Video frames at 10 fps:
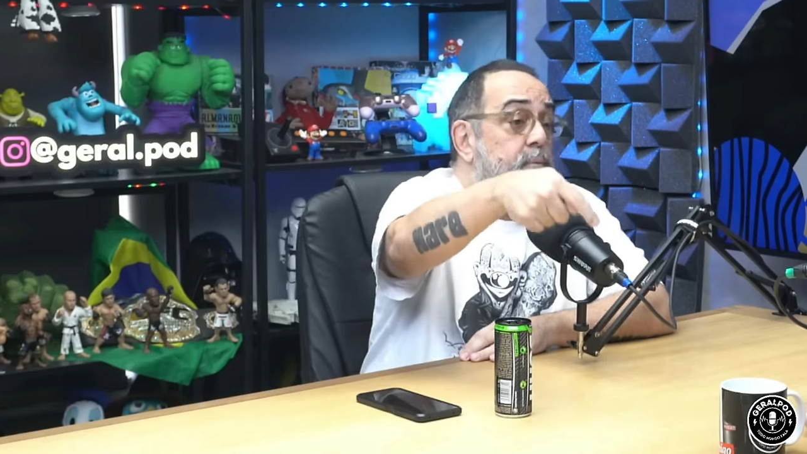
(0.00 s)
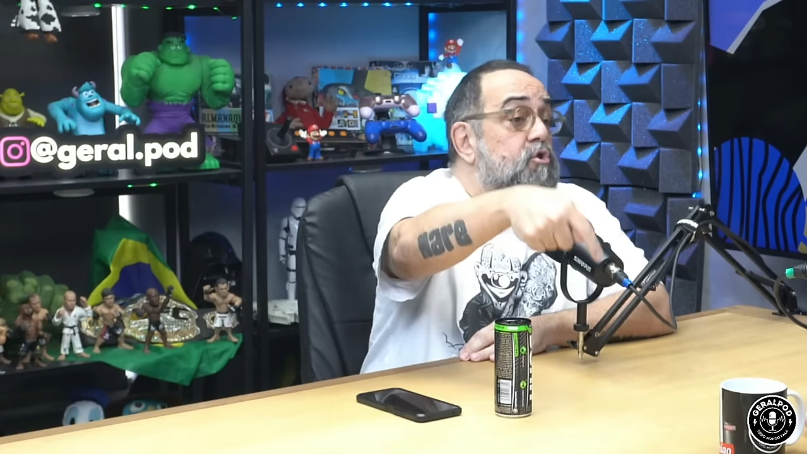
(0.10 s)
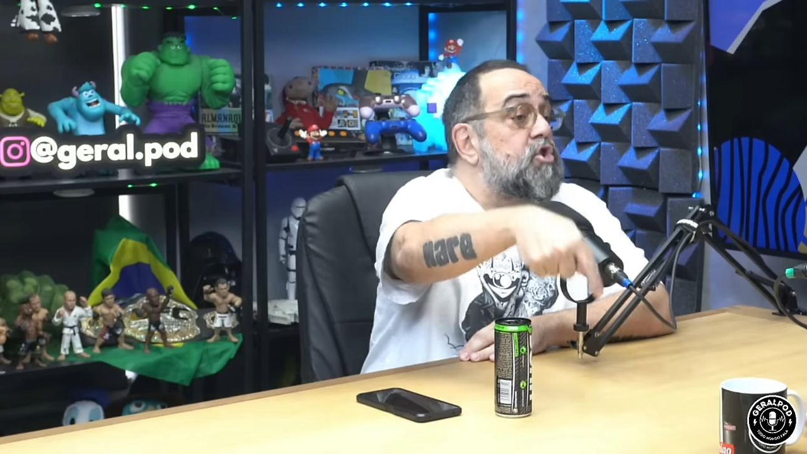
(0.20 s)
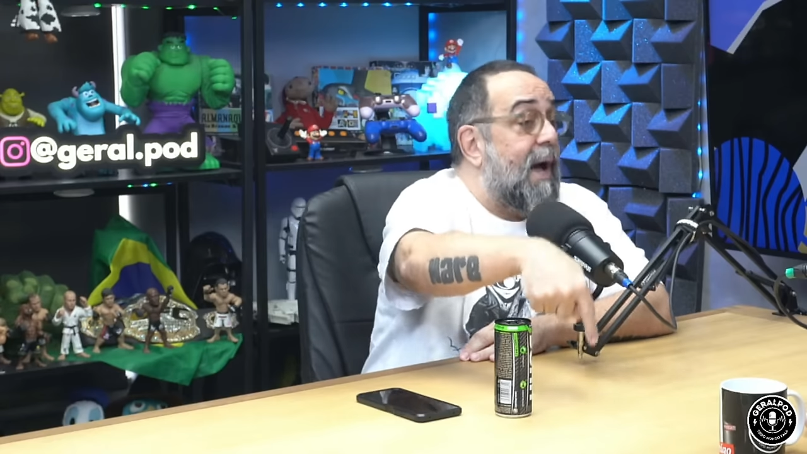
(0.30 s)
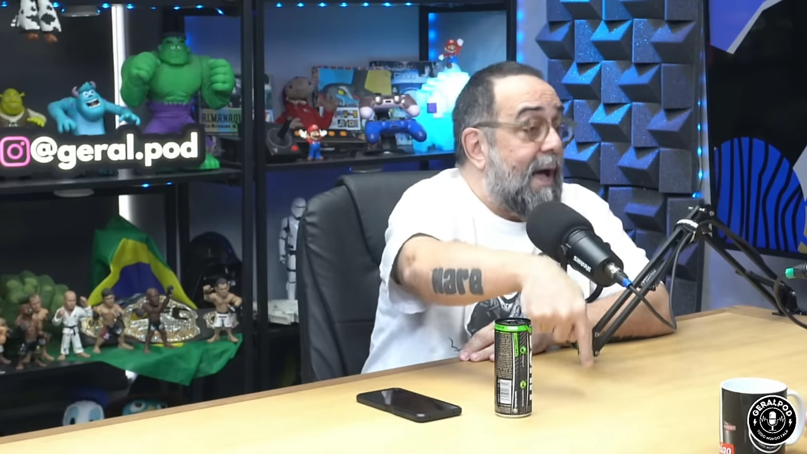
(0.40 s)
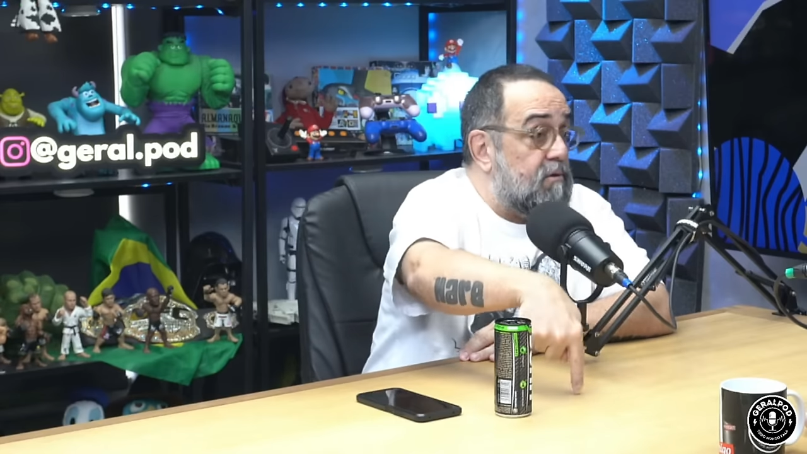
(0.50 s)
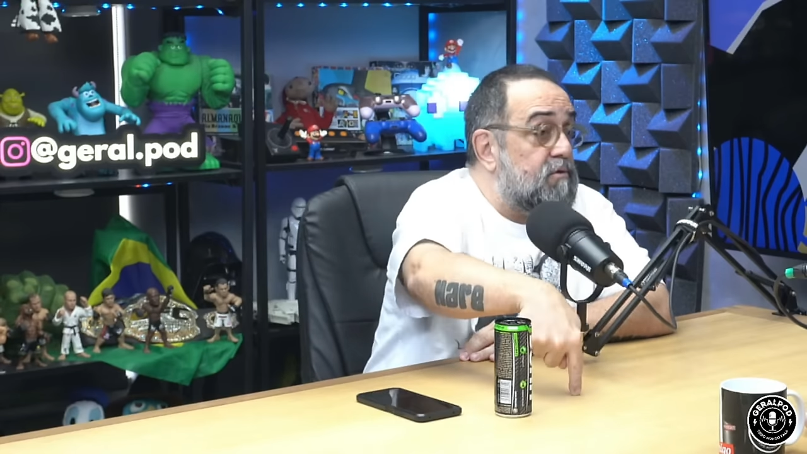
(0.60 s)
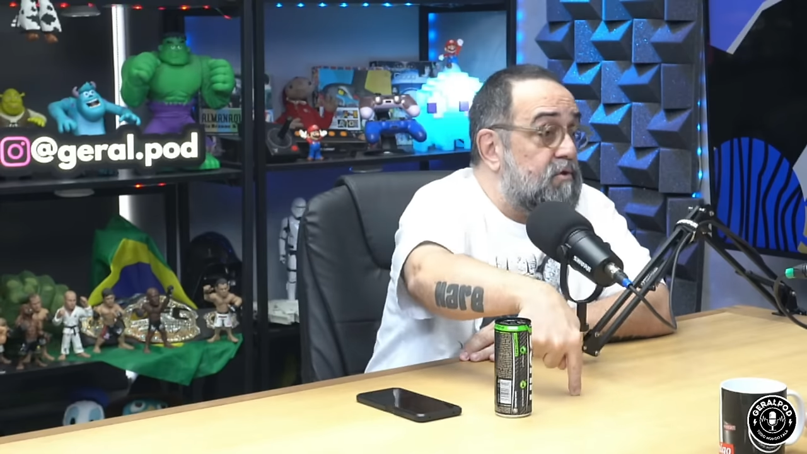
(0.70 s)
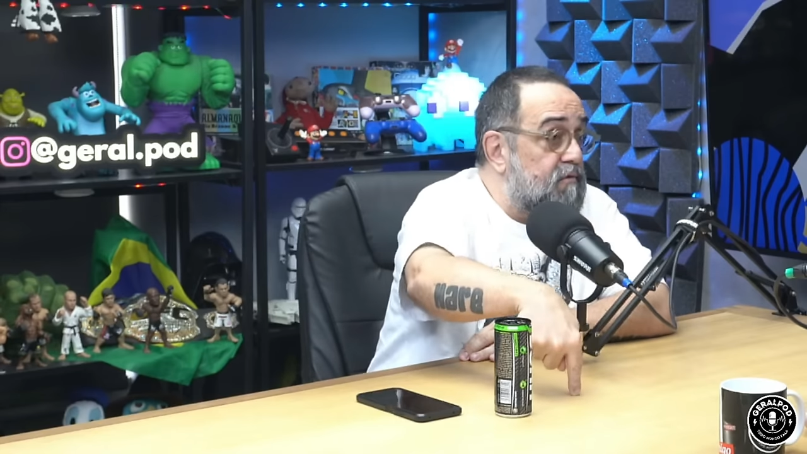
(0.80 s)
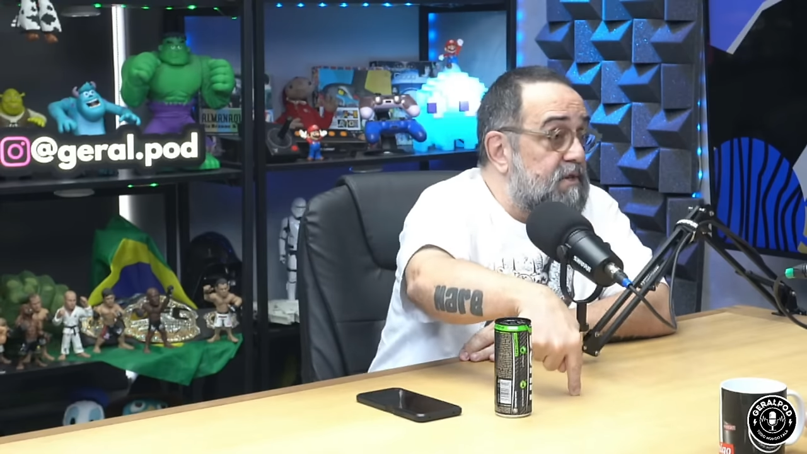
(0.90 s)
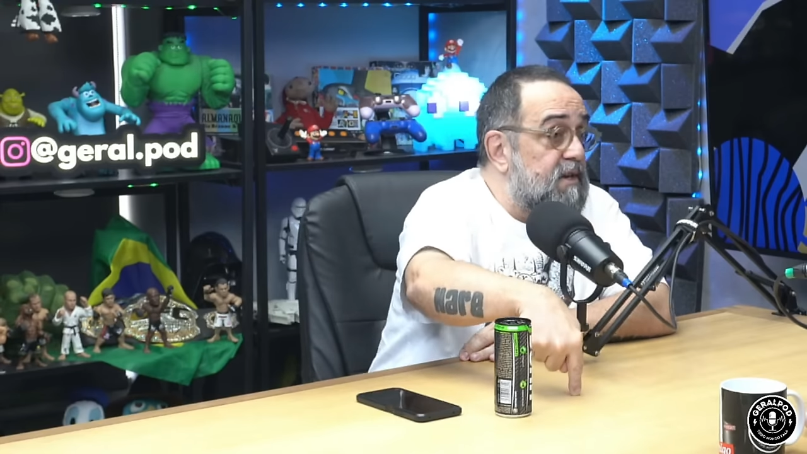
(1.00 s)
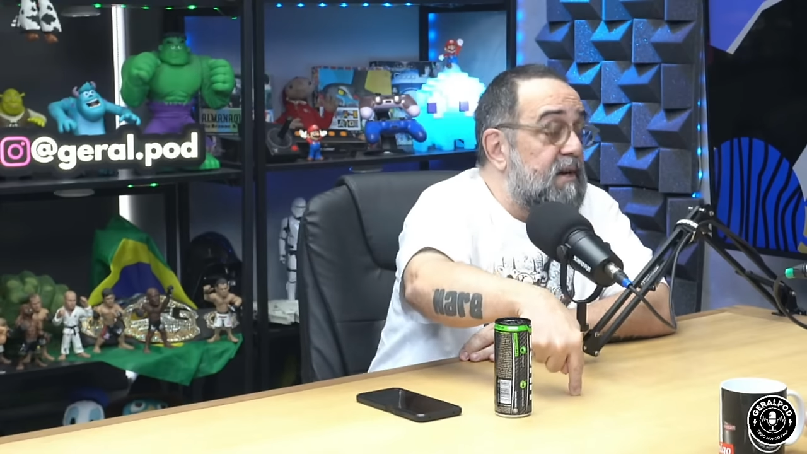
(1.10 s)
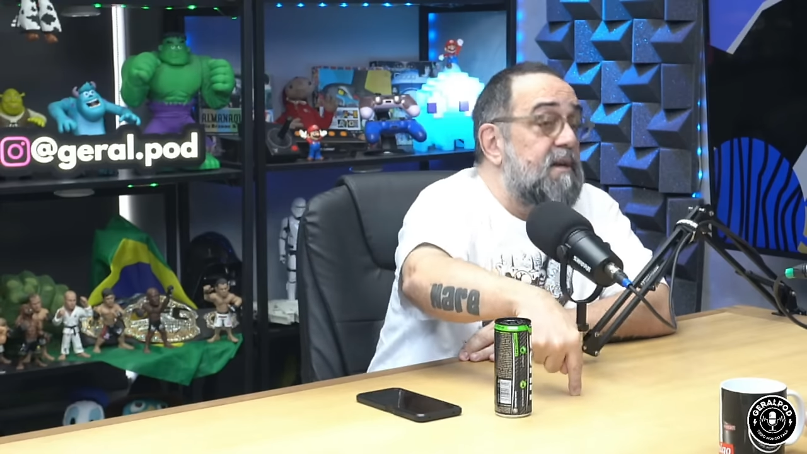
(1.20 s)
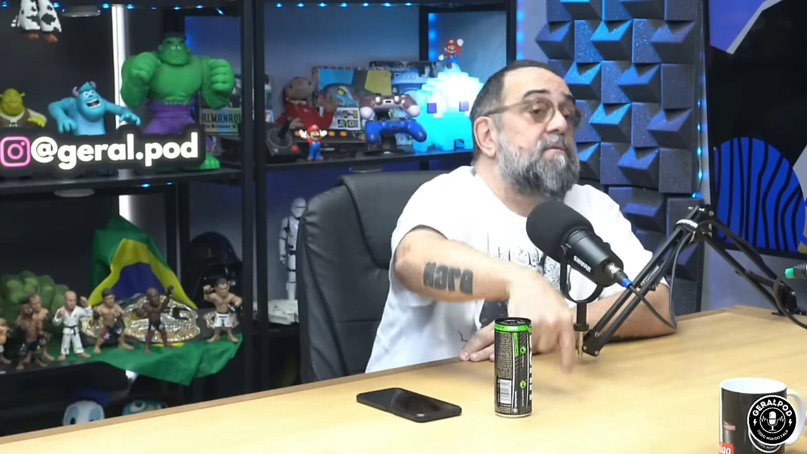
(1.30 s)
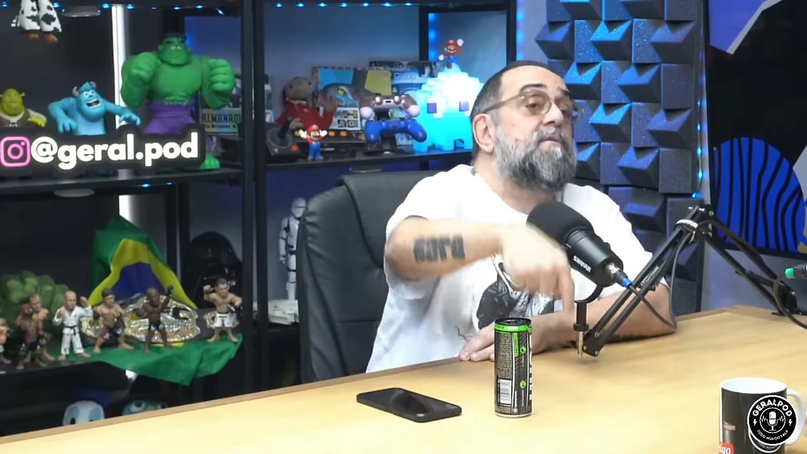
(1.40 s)
foi para o Teatro Silvio
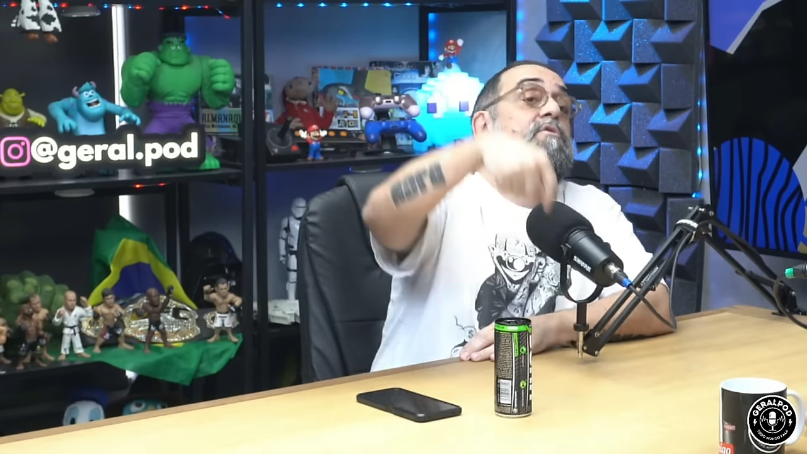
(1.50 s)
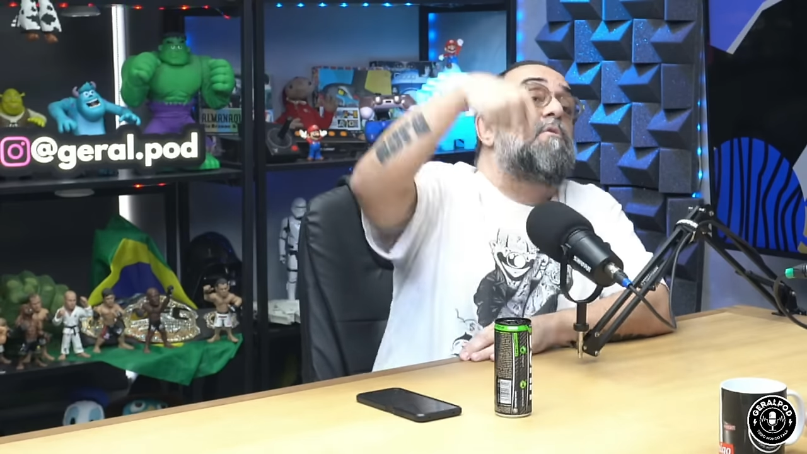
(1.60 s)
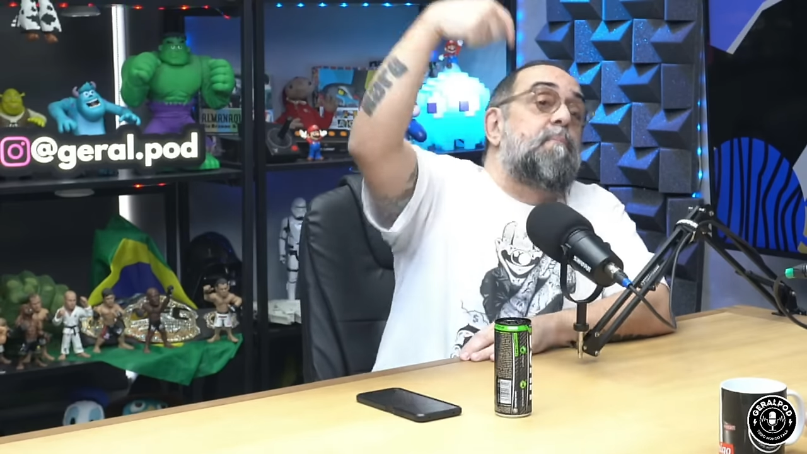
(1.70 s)
Santos